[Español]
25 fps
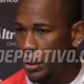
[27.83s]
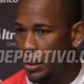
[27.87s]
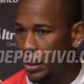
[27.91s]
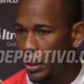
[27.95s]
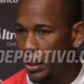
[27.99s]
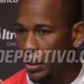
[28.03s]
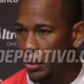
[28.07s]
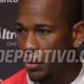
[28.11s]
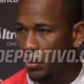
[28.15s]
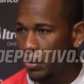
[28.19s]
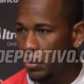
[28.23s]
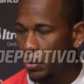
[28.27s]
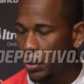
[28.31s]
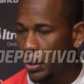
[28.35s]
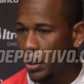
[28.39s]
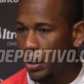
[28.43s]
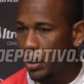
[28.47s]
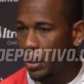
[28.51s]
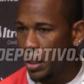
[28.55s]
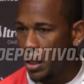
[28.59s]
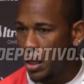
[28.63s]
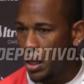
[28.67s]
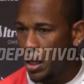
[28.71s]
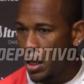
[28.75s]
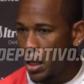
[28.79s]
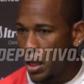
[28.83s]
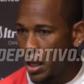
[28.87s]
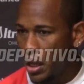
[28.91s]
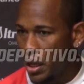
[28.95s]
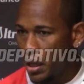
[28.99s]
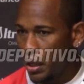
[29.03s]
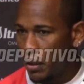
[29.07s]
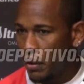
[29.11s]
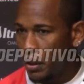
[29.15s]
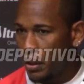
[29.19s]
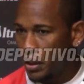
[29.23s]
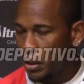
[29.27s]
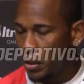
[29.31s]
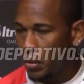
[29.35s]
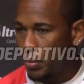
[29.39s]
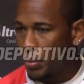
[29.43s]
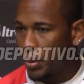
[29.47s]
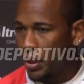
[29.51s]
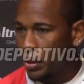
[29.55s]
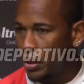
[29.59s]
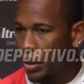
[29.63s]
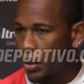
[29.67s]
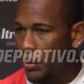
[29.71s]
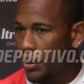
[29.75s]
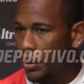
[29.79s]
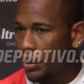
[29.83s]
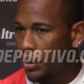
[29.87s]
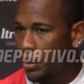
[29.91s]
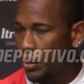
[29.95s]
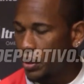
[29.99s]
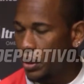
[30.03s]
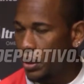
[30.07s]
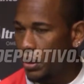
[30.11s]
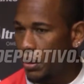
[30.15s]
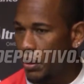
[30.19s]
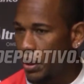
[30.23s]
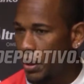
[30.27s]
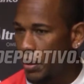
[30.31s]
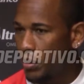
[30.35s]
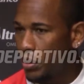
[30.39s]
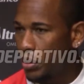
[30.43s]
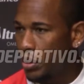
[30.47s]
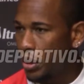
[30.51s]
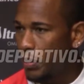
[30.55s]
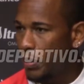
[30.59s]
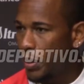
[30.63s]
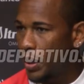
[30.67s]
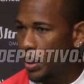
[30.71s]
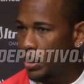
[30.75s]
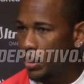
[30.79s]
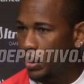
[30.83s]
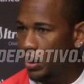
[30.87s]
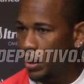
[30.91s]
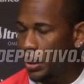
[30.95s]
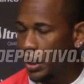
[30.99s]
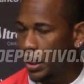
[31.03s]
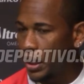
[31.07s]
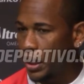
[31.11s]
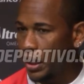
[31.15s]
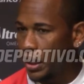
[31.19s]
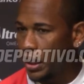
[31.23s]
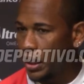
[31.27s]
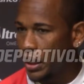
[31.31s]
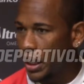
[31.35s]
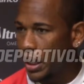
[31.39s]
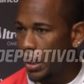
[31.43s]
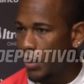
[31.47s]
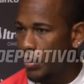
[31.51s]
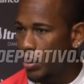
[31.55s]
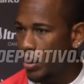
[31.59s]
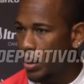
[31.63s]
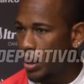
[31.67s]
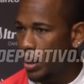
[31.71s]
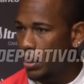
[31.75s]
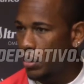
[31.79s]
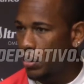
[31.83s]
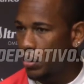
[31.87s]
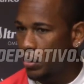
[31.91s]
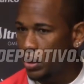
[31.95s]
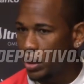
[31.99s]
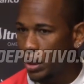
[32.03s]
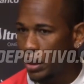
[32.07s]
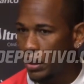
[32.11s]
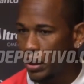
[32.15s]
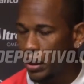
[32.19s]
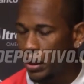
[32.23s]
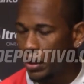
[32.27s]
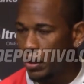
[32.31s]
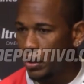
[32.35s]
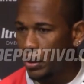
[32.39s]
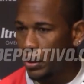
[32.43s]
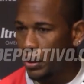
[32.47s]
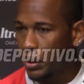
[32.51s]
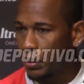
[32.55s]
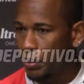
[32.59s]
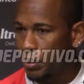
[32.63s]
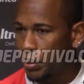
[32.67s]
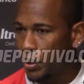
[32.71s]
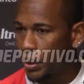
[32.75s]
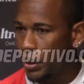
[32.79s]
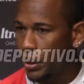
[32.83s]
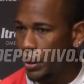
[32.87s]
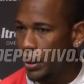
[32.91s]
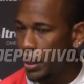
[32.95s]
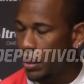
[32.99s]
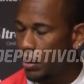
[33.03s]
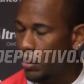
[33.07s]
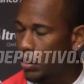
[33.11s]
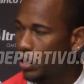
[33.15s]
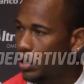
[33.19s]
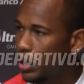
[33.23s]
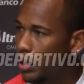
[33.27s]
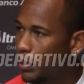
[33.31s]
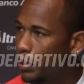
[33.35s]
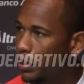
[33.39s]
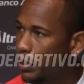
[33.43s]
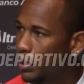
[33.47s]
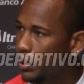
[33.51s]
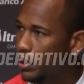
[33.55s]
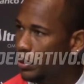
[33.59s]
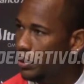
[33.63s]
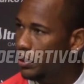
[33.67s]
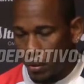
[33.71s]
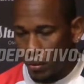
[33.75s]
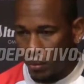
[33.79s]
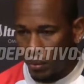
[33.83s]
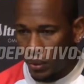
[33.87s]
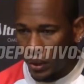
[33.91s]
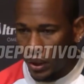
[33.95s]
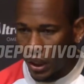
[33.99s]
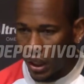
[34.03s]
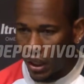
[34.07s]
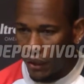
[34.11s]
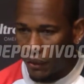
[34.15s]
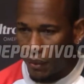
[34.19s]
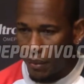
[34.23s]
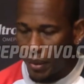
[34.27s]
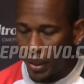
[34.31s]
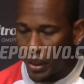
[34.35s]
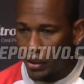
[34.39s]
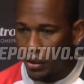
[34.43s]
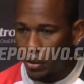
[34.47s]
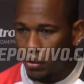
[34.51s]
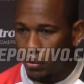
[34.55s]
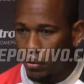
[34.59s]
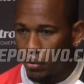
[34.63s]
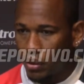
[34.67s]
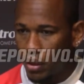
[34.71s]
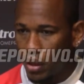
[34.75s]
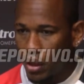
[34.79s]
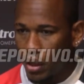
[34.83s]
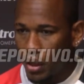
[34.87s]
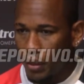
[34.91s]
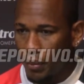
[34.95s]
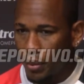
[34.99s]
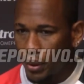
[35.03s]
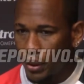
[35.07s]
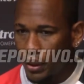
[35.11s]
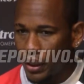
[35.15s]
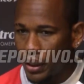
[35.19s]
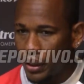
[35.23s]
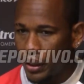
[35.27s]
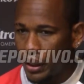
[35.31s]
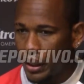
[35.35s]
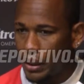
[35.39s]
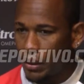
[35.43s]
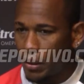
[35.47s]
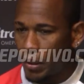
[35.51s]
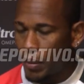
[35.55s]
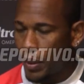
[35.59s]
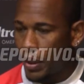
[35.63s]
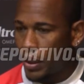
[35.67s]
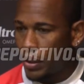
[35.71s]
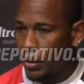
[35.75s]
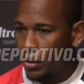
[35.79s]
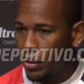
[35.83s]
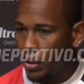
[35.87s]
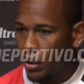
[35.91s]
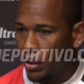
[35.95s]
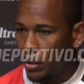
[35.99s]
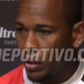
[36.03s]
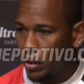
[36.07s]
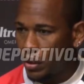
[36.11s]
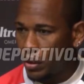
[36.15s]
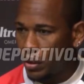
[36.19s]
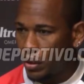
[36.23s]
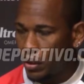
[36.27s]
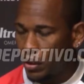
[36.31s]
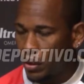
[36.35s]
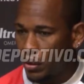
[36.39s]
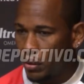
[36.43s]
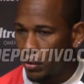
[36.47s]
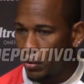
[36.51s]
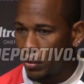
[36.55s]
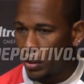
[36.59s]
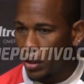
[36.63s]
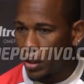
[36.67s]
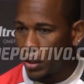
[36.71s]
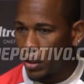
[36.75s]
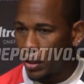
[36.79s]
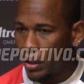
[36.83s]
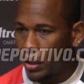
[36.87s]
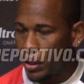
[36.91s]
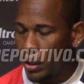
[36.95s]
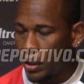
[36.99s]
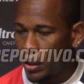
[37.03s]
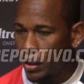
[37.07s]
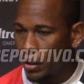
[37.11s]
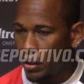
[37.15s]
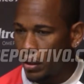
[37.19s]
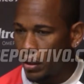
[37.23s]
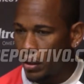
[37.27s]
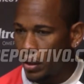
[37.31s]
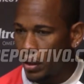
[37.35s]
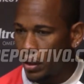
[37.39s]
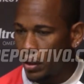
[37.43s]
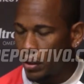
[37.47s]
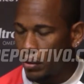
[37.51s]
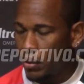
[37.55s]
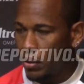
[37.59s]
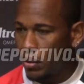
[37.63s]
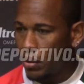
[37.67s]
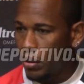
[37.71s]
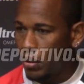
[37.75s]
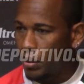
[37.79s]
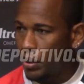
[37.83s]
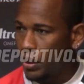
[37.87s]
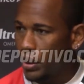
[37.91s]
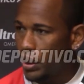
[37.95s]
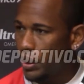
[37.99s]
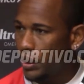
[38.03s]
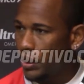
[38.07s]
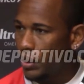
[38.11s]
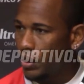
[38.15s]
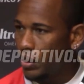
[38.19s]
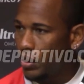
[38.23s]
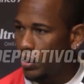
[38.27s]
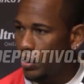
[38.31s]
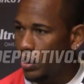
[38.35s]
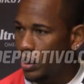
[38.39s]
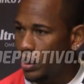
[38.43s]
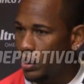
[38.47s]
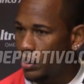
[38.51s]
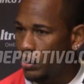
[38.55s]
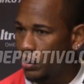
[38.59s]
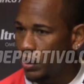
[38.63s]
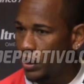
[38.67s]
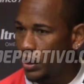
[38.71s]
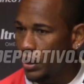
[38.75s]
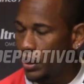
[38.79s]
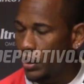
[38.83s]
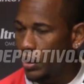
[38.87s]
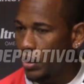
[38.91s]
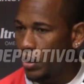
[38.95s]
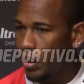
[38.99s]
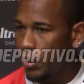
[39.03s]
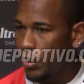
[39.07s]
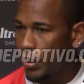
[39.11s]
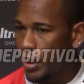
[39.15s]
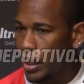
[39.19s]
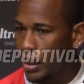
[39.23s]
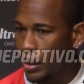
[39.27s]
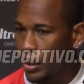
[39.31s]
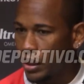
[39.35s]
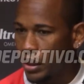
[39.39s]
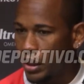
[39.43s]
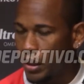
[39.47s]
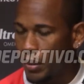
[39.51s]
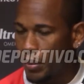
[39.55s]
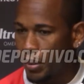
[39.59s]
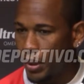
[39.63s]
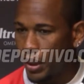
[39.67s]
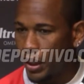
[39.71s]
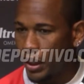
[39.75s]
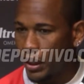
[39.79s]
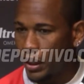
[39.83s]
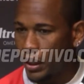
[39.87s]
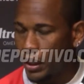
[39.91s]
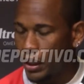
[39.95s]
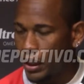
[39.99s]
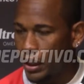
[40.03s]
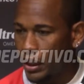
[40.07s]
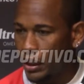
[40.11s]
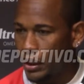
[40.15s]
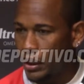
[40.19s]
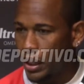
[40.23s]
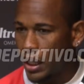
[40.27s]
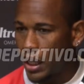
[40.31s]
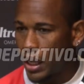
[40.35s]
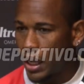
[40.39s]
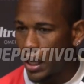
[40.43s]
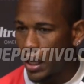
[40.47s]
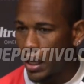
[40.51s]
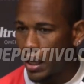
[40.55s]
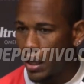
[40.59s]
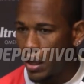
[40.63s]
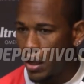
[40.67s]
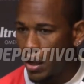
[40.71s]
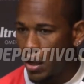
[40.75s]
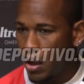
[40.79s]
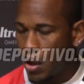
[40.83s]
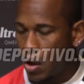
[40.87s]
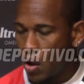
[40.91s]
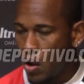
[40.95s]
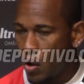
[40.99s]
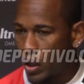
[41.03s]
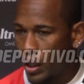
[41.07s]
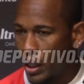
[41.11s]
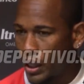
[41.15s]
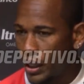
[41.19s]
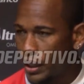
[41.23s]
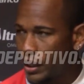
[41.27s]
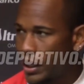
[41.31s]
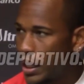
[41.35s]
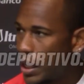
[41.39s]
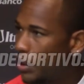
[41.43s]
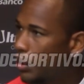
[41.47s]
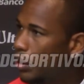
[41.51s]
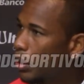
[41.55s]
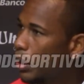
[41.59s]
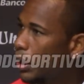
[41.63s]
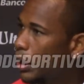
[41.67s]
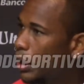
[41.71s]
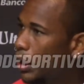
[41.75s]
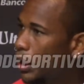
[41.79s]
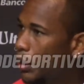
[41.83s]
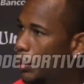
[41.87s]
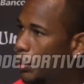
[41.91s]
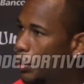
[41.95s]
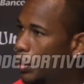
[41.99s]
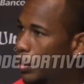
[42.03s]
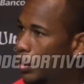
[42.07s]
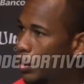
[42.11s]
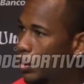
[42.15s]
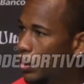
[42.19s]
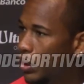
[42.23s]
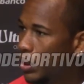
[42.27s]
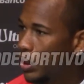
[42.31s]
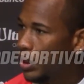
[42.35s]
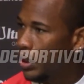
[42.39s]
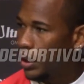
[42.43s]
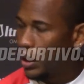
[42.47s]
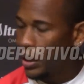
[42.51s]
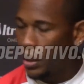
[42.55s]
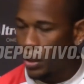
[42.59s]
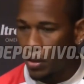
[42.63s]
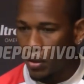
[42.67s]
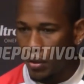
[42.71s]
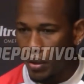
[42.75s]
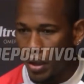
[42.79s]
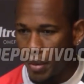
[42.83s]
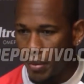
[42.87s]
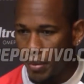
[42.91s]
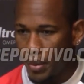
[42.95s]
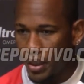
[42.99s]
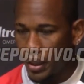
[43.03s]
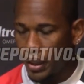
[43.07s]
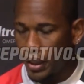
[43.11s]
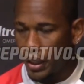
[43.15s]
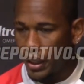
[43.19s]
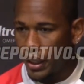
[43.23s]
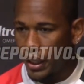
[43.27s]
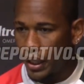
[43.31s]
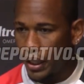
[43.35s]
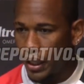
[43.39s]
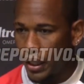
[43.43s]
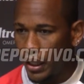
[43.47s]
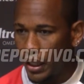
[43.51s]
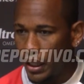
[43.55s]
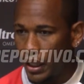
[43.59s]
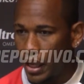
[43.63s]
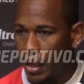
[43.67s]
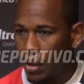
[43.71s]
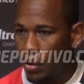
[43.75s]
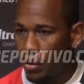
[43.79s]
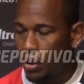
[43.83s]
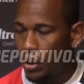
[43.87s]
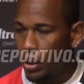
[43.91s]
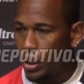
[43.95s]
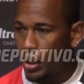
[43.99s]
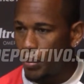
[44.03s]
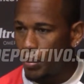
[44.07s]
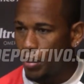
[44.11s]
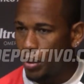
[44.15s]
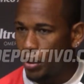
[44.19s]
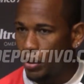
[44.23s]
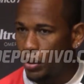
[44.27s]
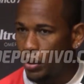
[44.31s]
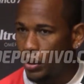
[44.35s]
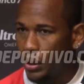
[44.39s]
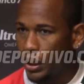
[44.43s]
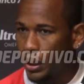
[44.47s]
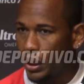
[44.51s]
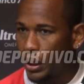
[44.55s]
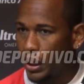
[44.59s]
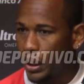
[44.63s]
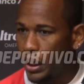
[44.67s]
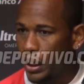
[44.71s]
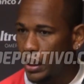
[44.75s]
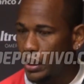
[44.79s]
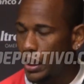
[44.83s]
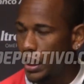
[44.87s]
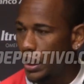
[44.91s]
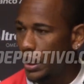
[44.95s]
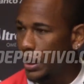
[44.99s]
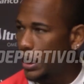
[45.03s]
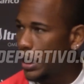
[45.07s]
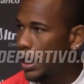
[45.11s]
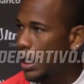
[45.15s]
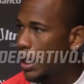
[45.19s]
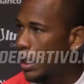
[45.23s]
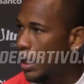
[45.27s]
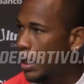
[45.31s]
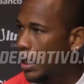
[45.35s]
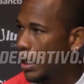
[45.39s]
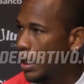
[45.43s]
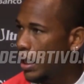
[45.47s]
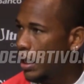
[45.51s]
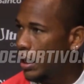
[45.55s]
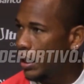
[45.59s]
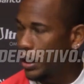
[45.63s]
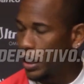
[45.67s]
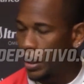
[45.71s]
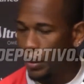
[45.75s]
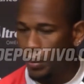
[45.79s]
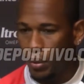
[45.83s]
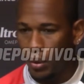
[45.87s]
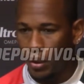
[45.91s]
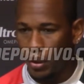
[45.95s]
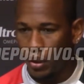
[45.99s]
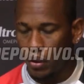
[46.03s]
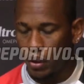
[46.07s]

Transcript: Así que yo creo que que va a ser un partido abierto donde va a haber mucho espacio y que el que haga mejor las cosas creo que se puede cargar con los tres puntos. O Rafa Márquez es un jugador importantísimo para nosotros, es un jugador que dentro del terreno, como te digo, es un entrenador más y siempre está organizando al equipo y que obviamente le da los tiempos y, la salida al equipo.